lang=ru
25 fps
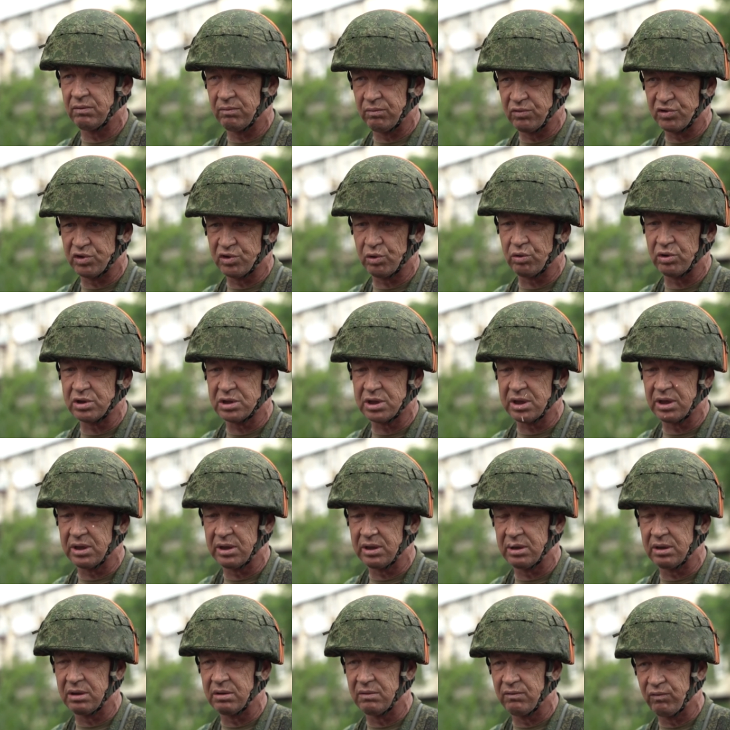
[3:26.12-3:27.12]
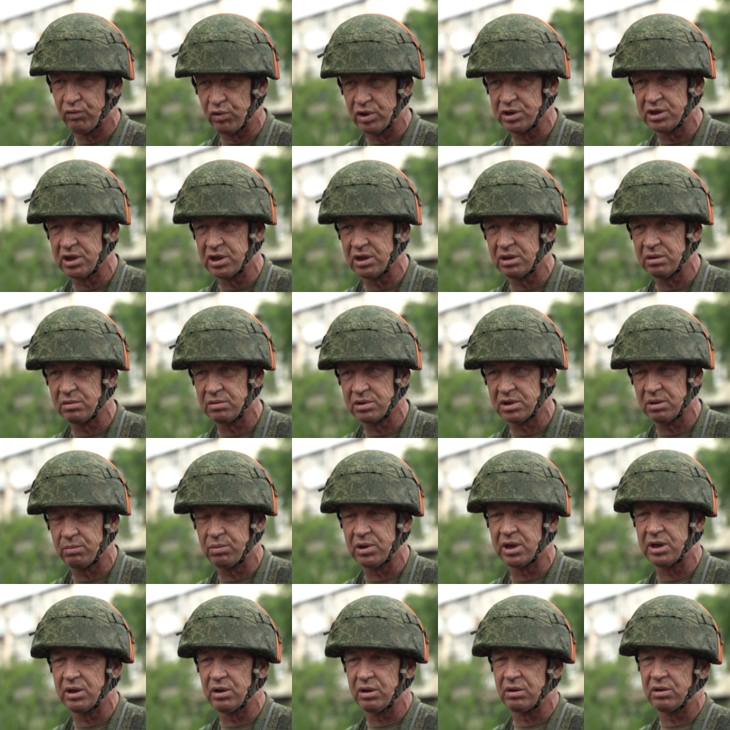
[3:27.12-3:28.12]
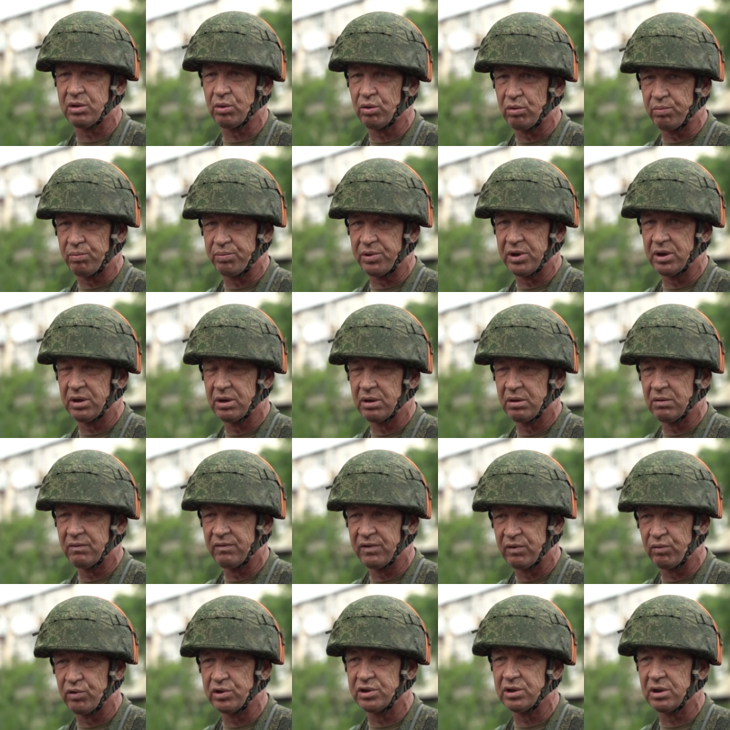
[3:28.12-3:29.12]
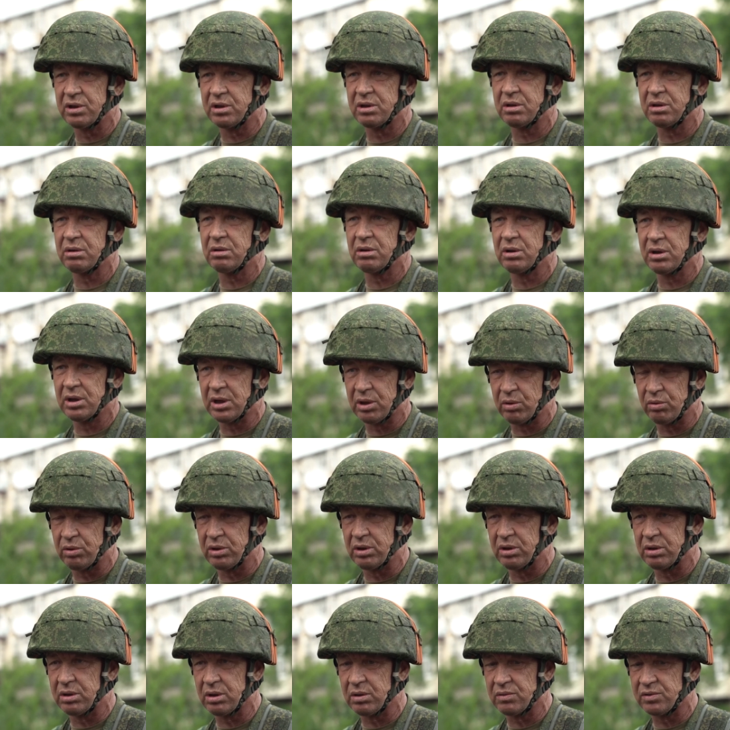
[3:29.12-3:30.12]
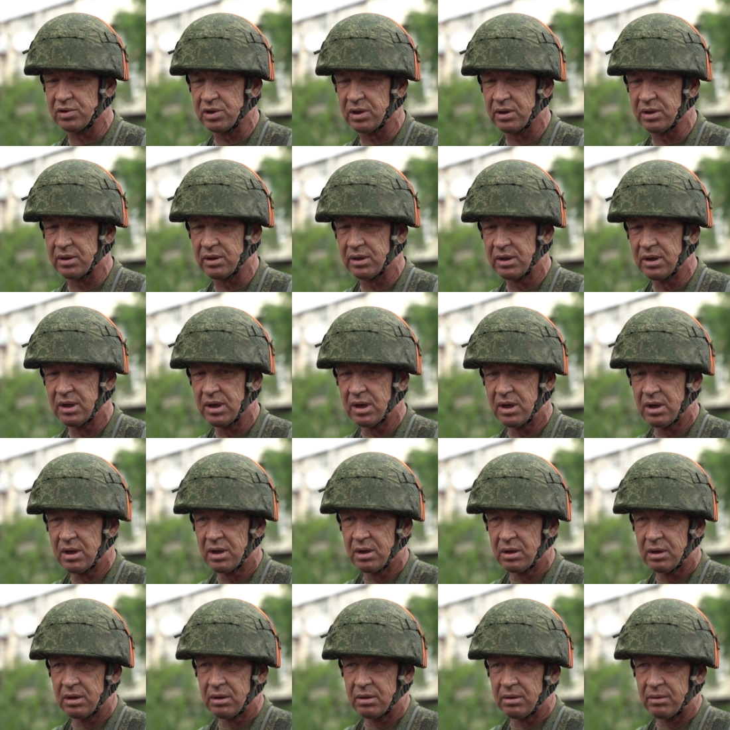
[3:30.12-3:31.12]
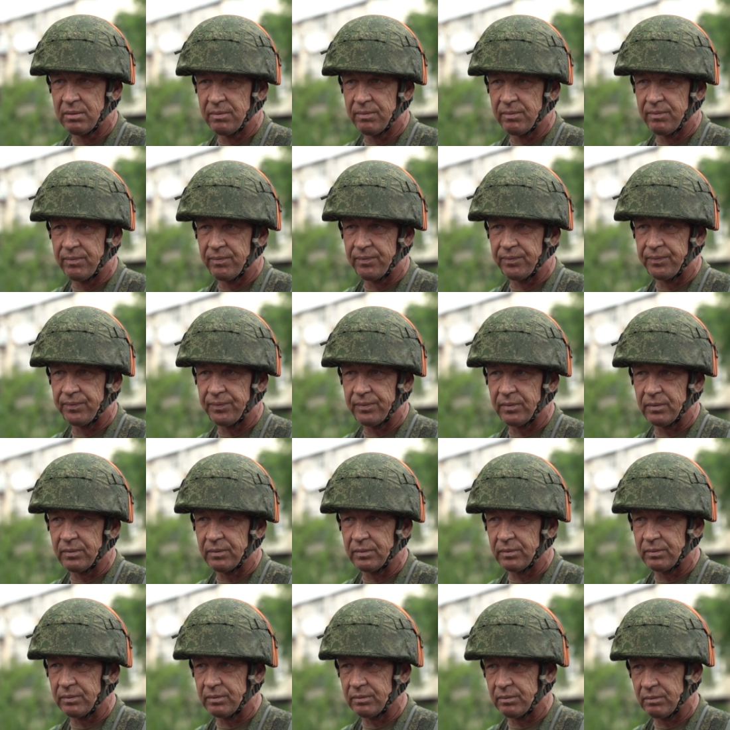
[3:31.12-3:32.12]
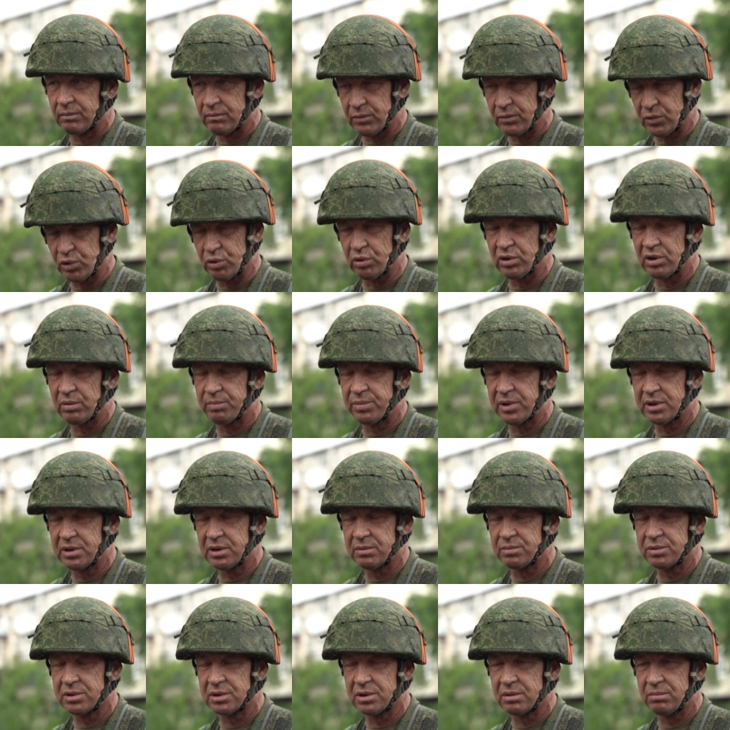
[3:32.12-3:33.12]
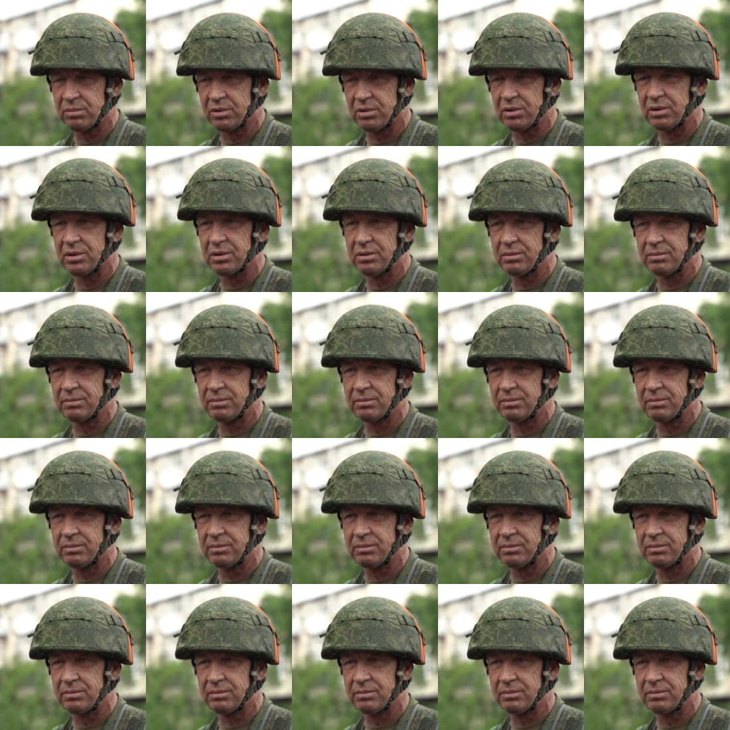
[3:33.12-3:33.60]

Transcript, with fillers: взрослые возят, собирают трупы, вывозят, хоронят их все. Много погибших гражданских? Много погибших, много.